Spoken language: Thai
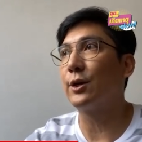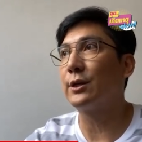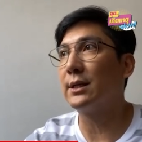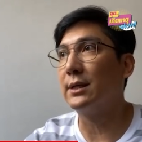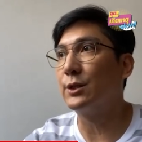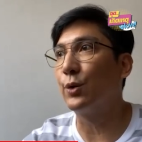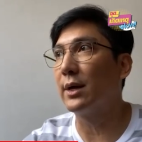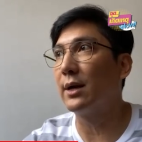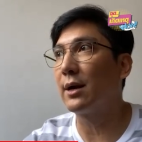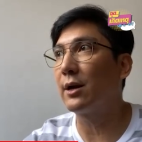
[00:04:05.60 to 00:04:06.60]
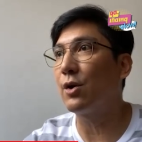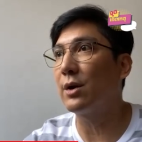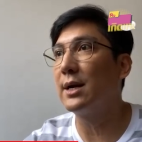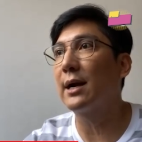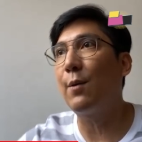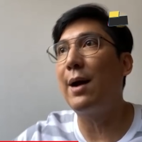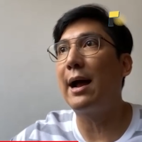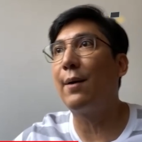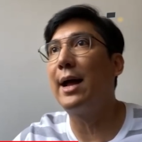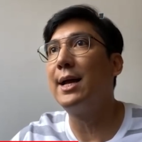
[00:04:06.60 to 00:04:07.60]
จนถึงจุดหนึ่งก็ต้องเลือกระหว่าง
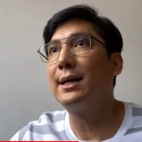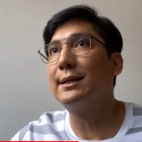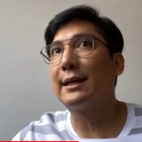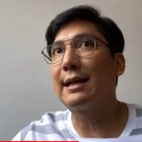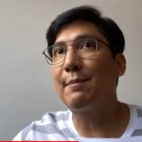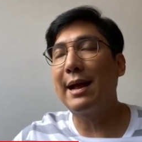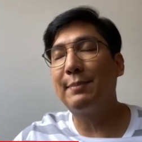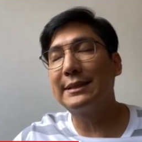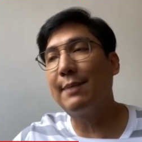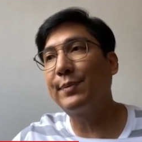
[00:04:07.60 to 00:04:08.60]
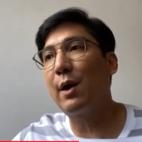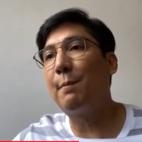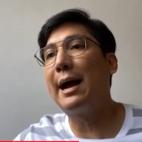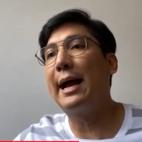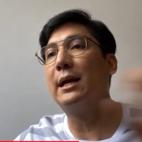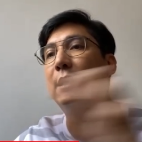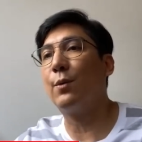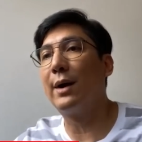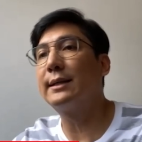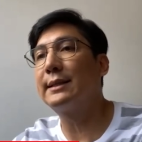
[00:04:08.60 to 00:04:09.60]
ว่า จะทำงานประจำต่อไปหรือ
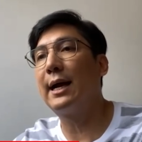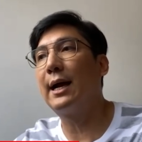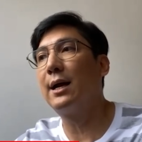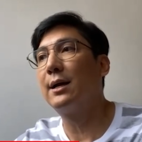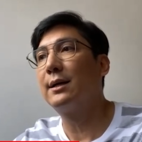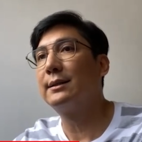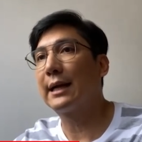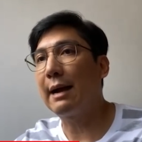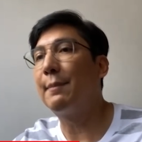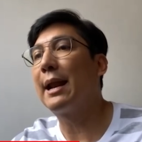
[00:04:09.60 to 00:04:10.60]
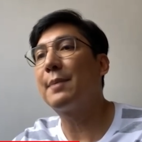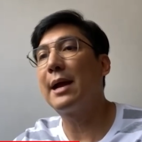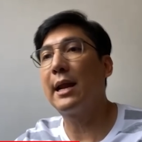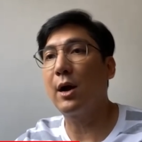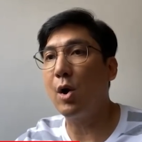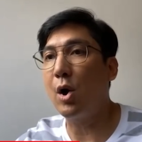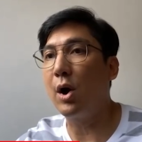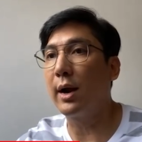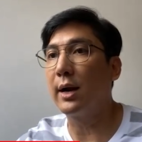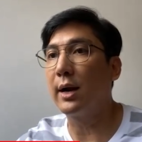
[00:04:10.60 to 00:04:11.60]
ว่าจะจะกลับมารับงานละค
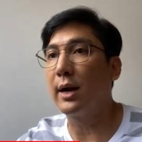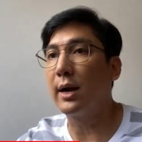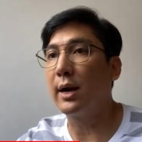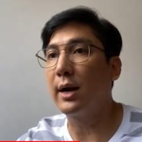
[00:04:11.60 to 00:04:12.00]
ร เพราะว่า